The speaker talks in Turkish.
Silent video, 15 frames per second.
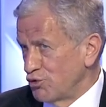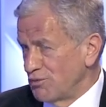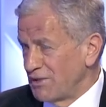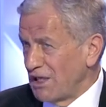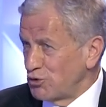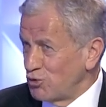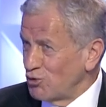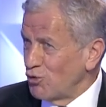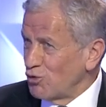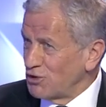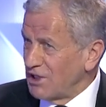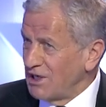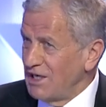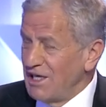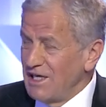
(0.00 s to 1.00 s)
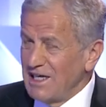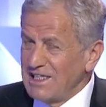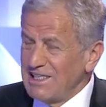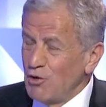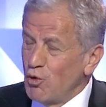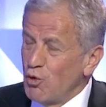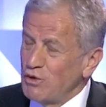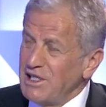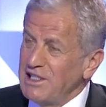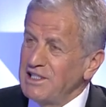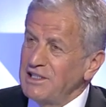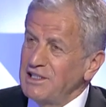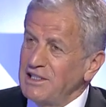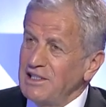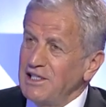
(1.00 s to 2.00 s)
Evet. Yani çünkü orada o
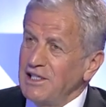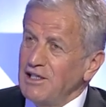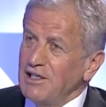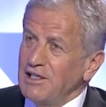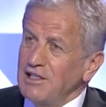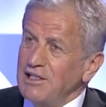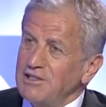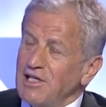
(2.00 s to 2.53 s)
geliri e,